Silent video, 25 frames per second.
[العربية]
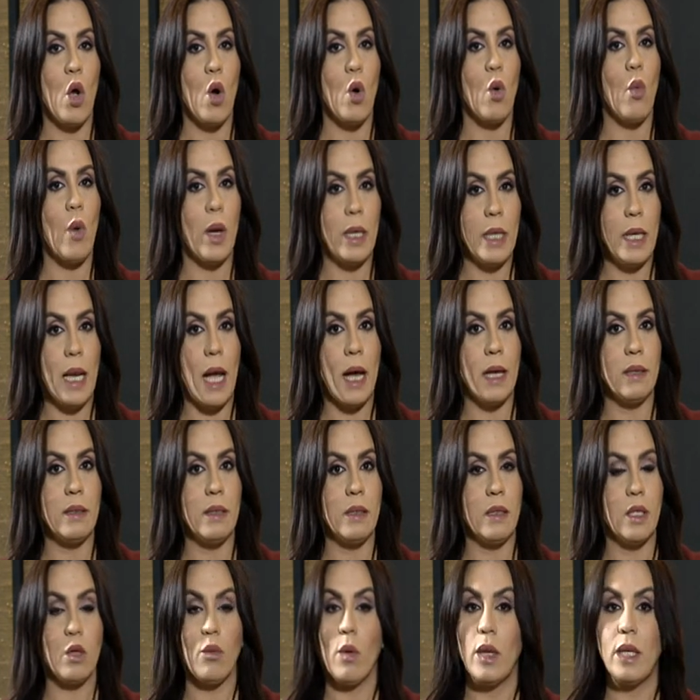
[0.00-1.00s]

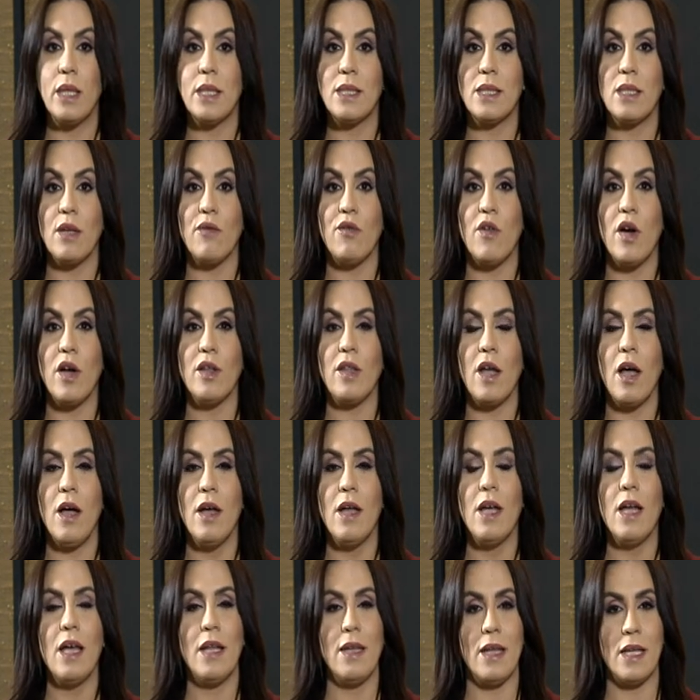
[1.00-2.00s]
وللحديث والاستفاضة
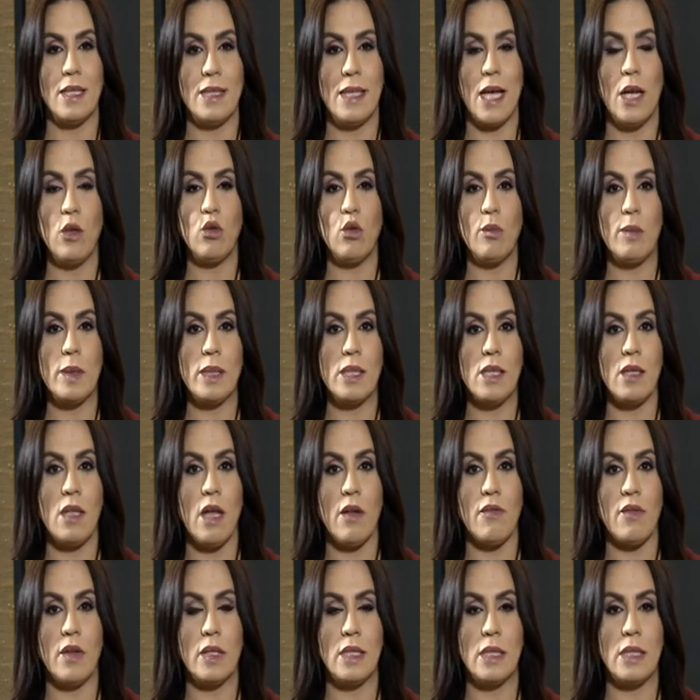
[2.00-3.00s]
نسعد
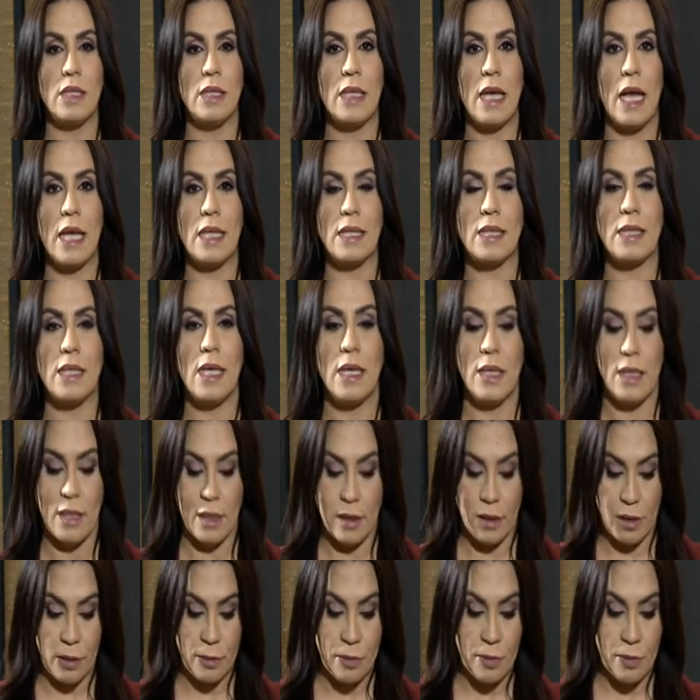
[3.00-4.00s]
باستضافة
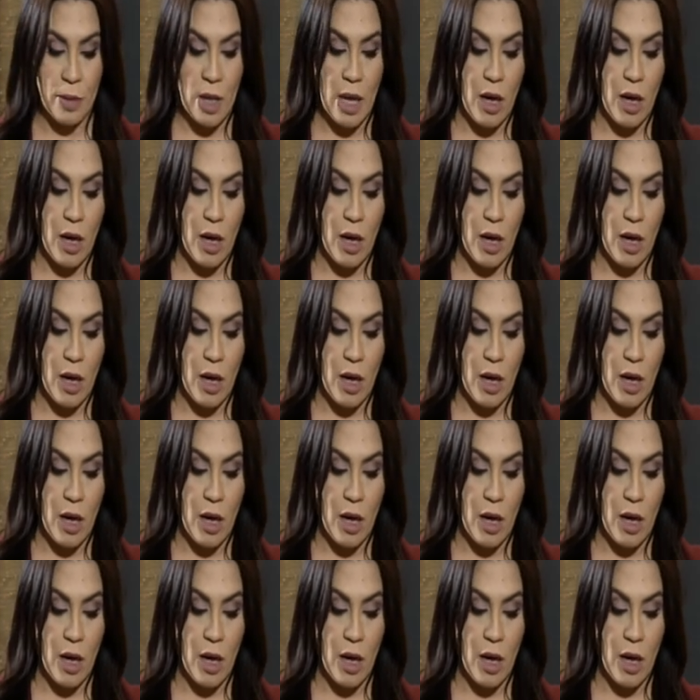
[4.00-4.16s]
السيد